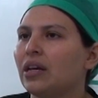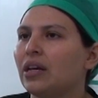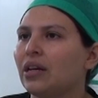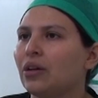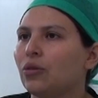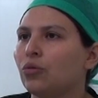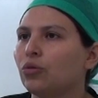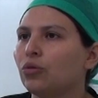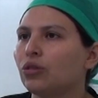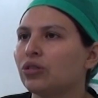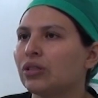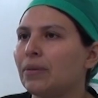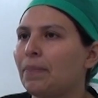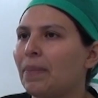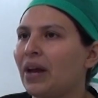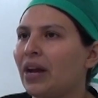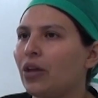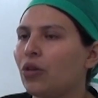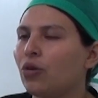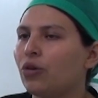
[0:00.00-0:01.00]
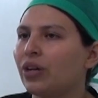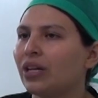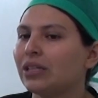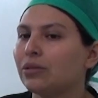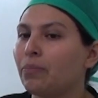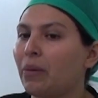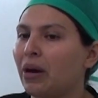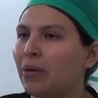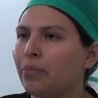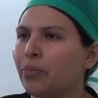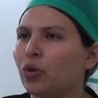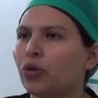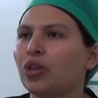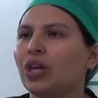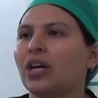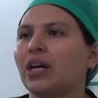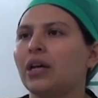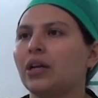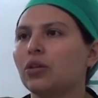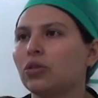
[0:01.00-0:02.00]
eh, unos separadores para
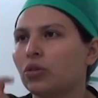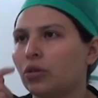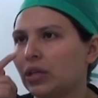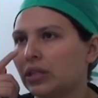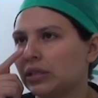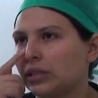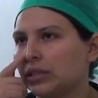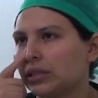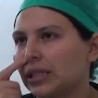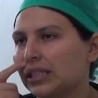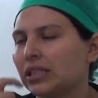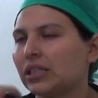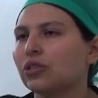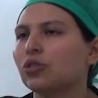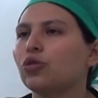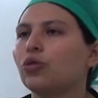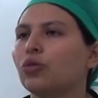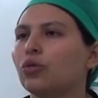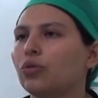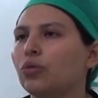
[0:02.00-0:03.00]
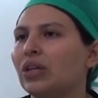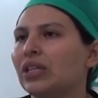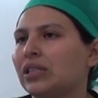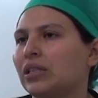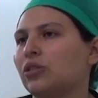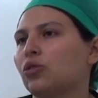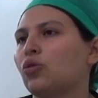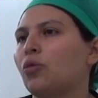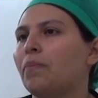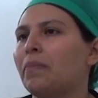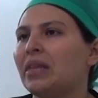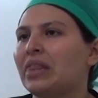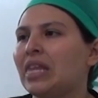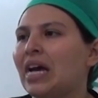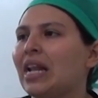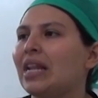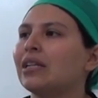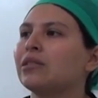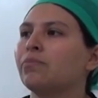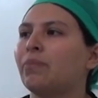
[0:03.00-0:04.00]
proteger todas estas estructuras que son
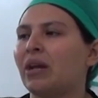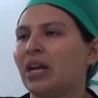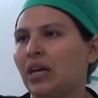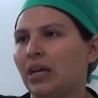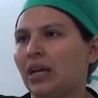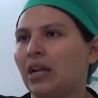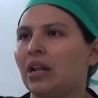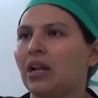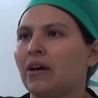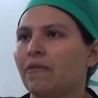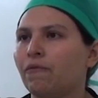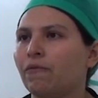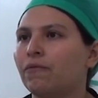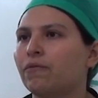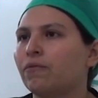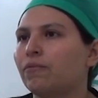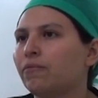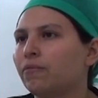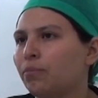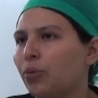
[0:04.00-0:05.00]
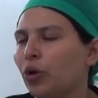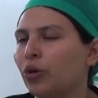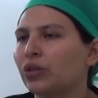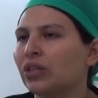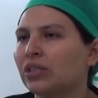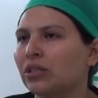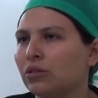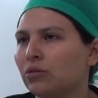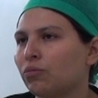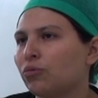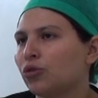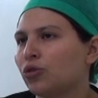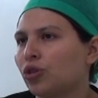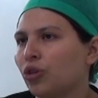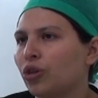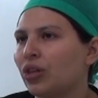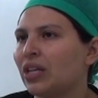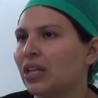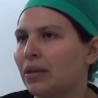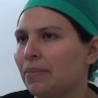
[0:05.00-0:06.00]
vitales para que la prótesis
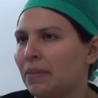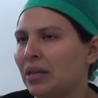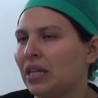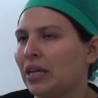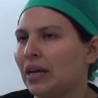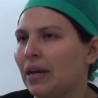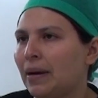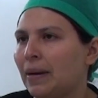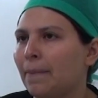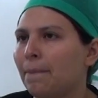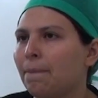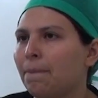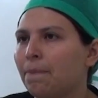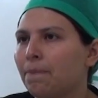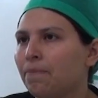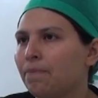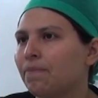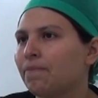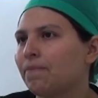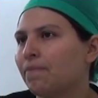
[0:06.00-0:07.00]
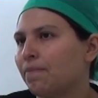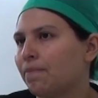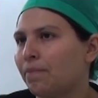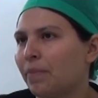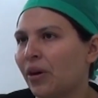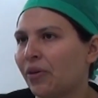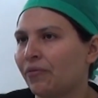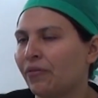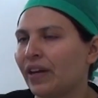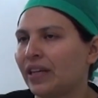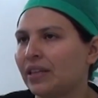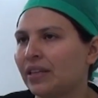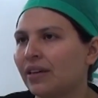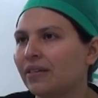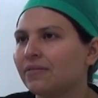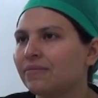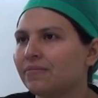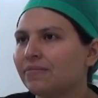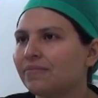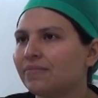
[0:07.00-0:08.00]
funcione de manera perfecta.